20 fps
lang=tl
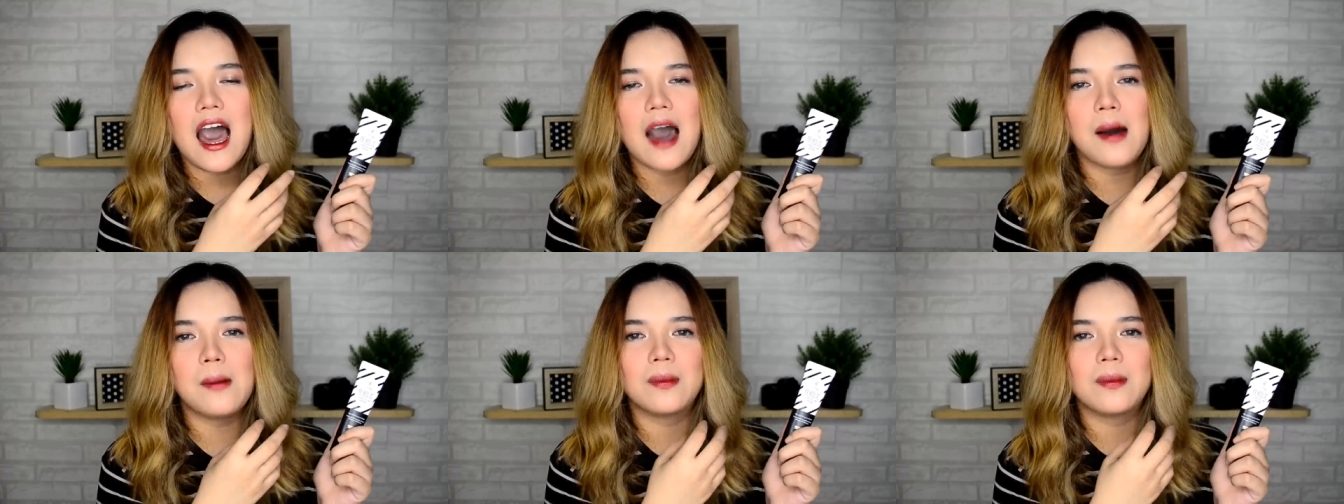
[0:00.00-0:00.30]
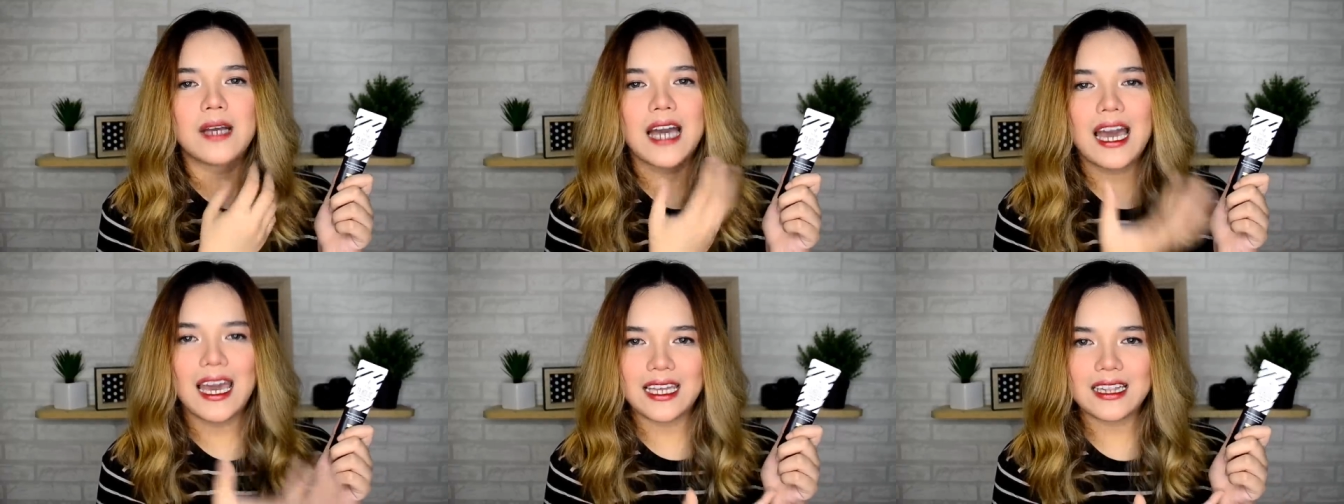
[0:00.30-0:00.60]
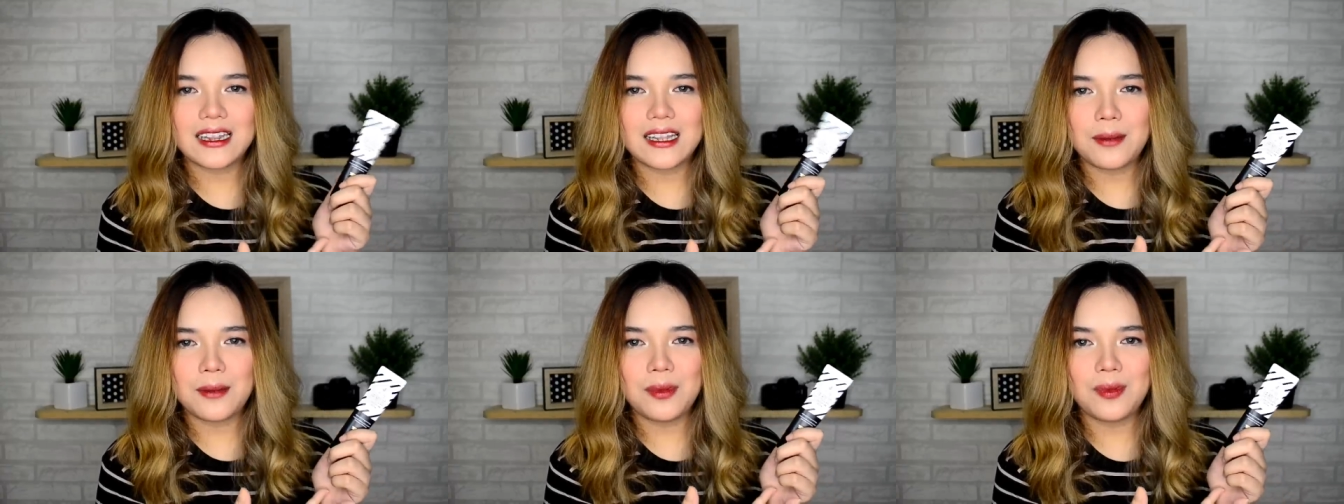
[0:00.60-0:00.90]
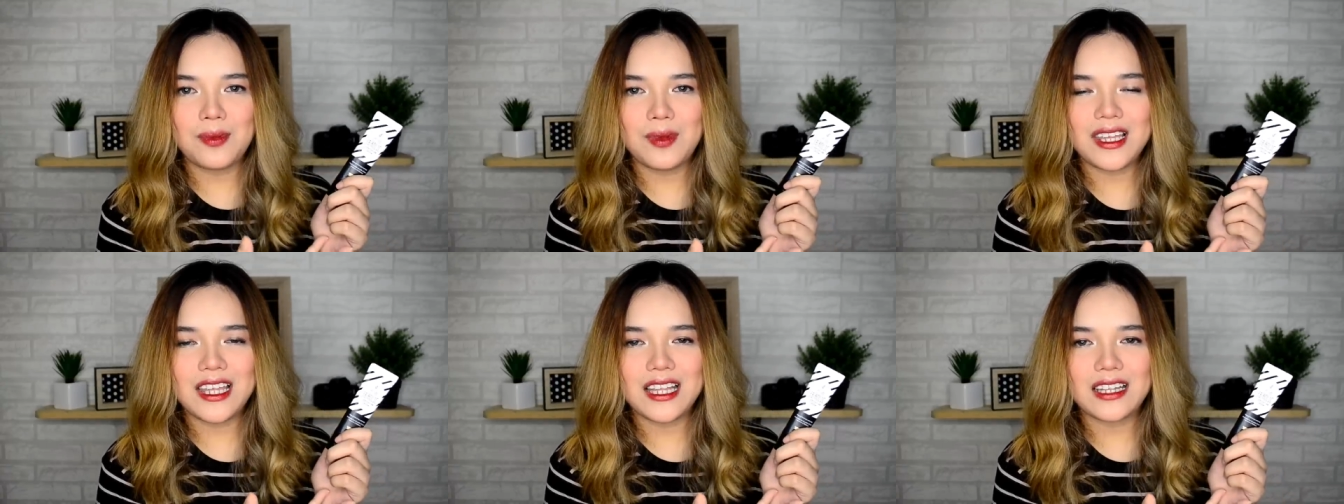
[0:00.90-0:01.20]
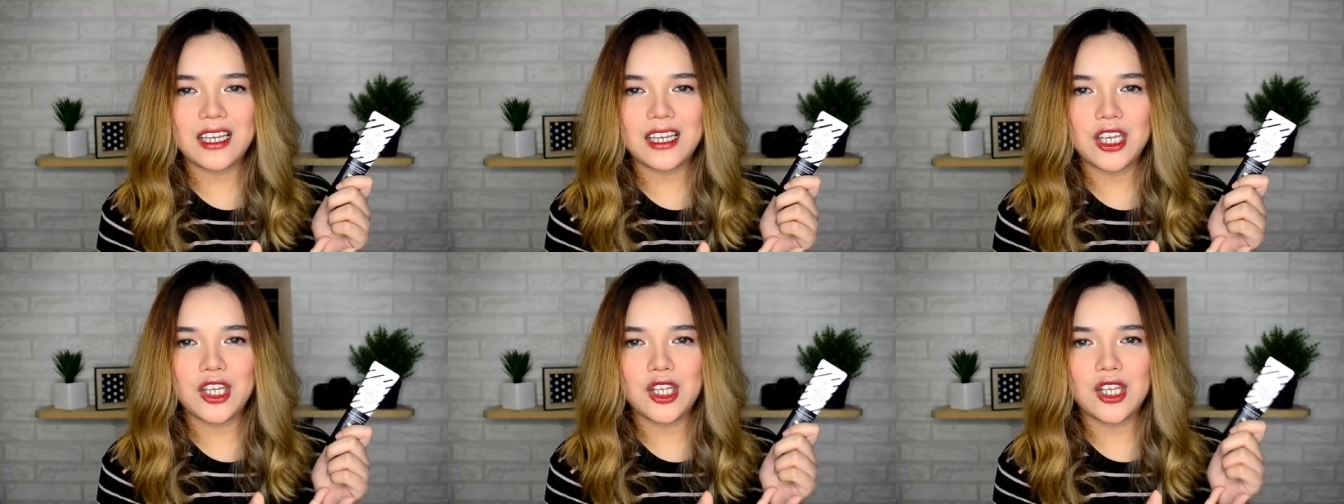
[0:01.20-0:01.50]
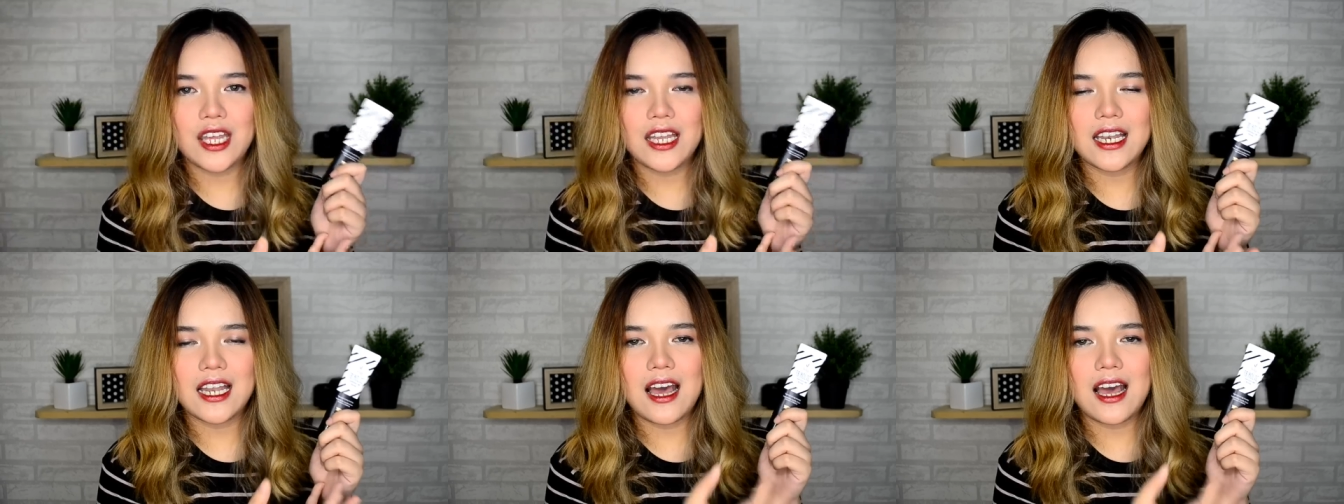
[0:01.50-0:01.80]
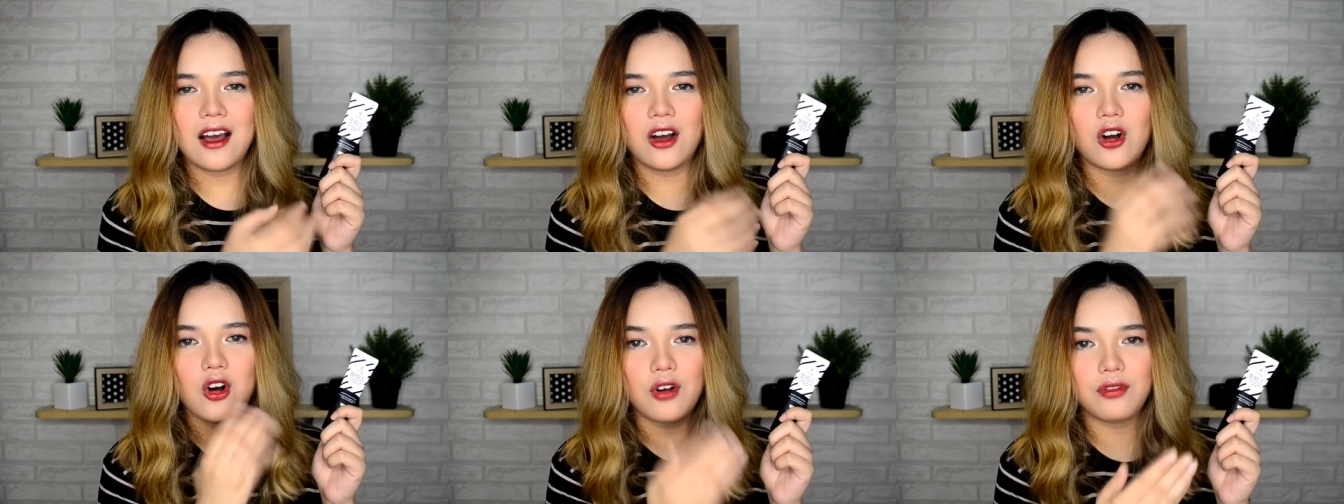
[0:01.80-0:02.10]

um, kahit nabibigyan kayo niya ng